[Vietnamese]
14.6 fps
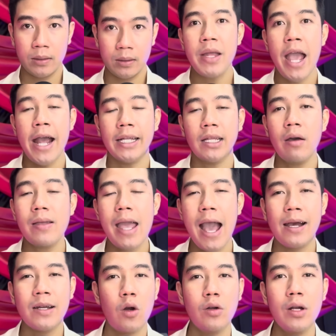Về tới
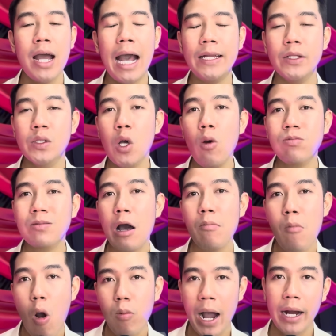nhà rồi nó hành sốt tao
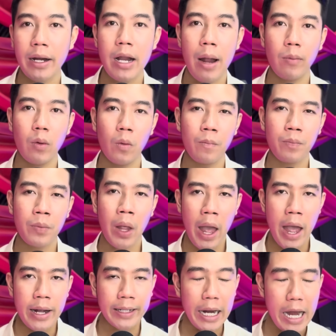một hai đêm luôn.
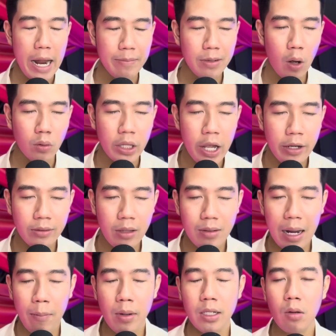Cái đêm đầu tiên tao
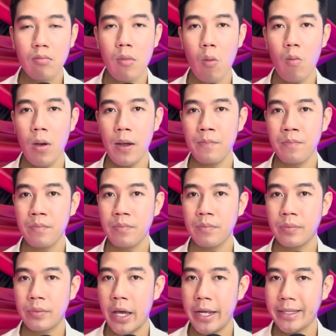nằm ở trong mùng á,
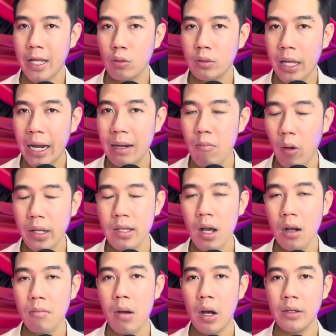thì tao thấy một cái
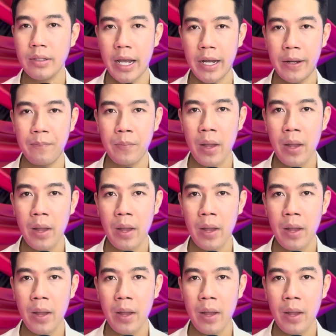giấc mơ vậy.